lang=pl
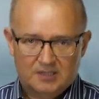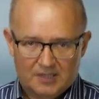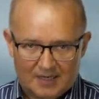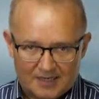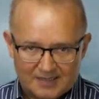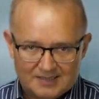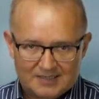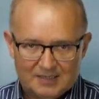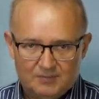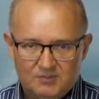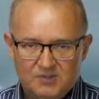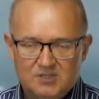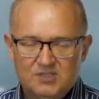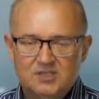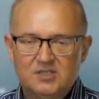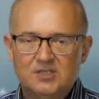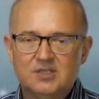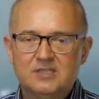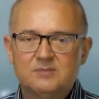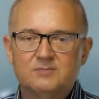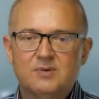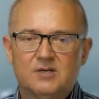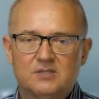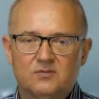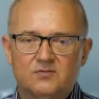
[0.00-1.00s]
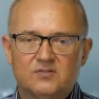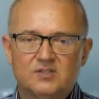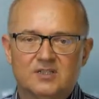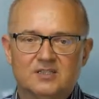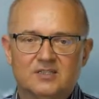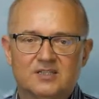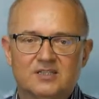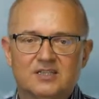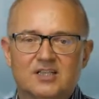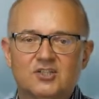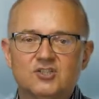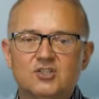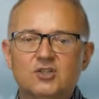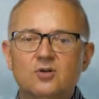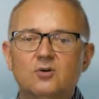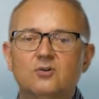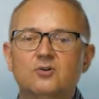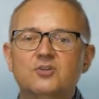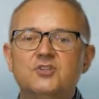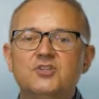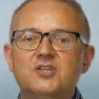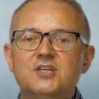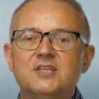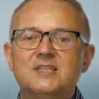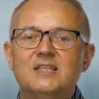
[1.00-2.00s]
aksamitki jest bardzo wskazane. Dlaczego
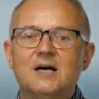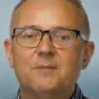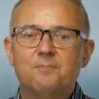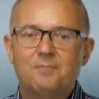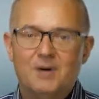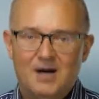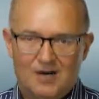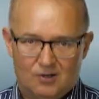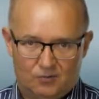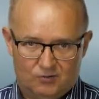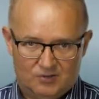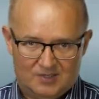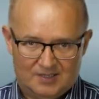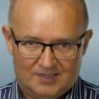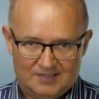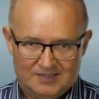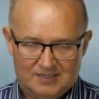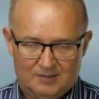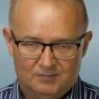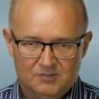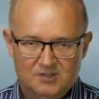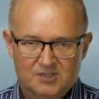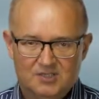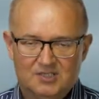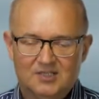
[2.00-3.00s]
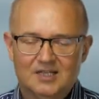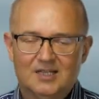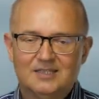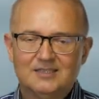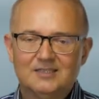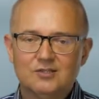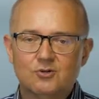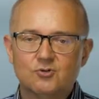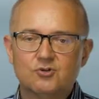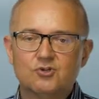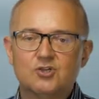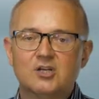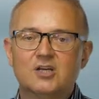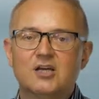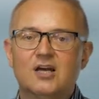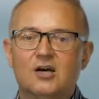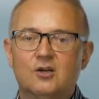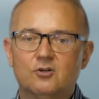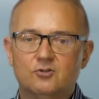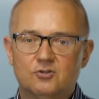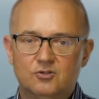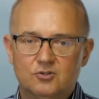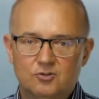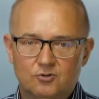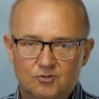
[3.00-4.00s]
nie naparu z aksamitki? Dlatego, że
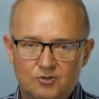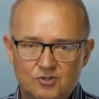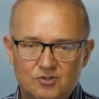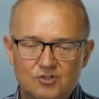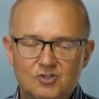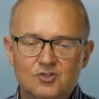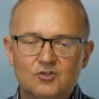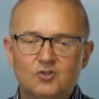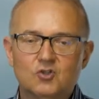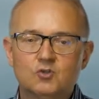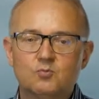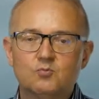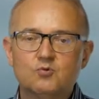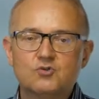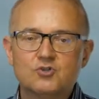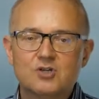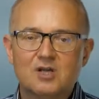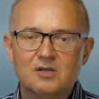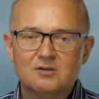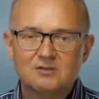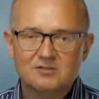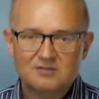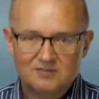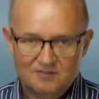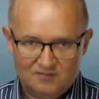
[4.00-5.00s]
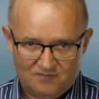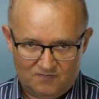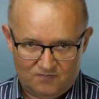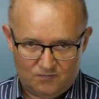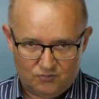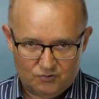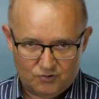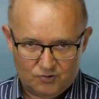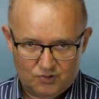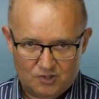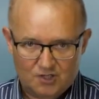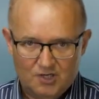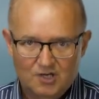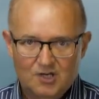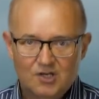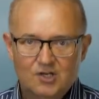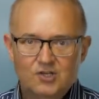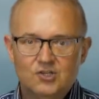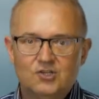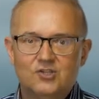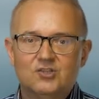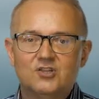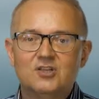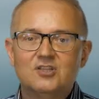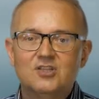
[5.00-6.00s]
karotenoidy nie rozpuszczają się w wodzie.
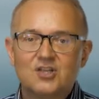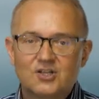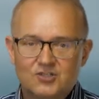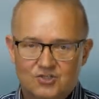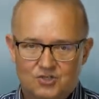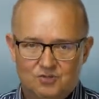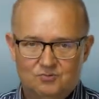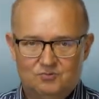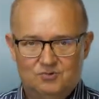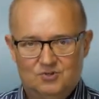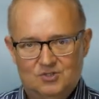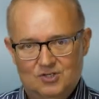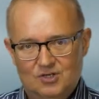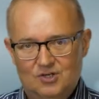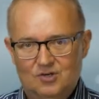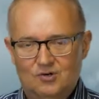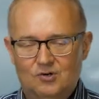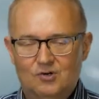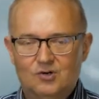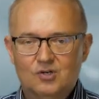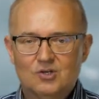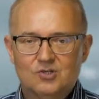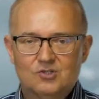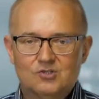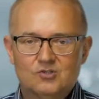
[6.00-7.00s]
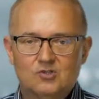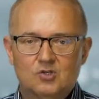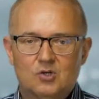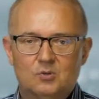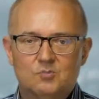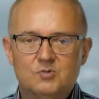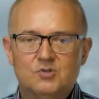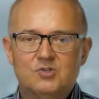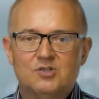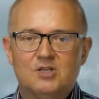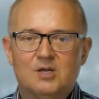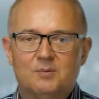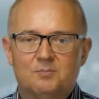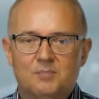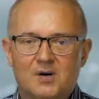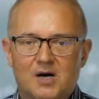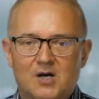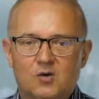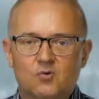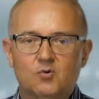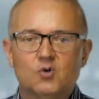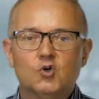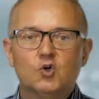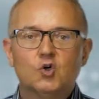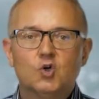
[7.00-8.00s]
Nie da się z tego zrobić
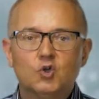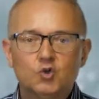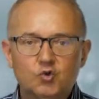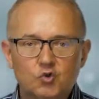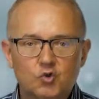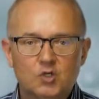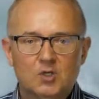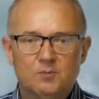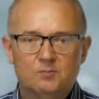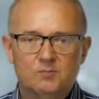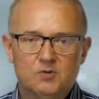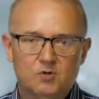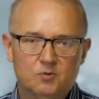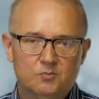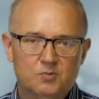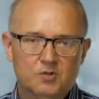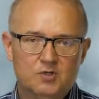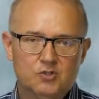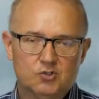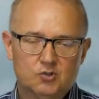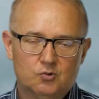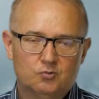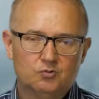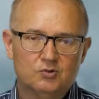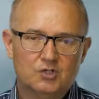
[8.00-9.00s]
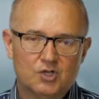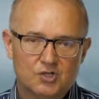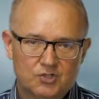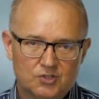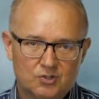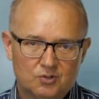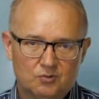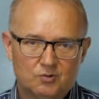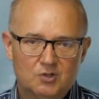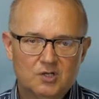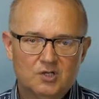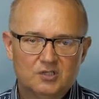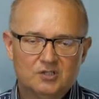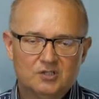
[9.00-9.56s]
naparu, który byłby skuteczną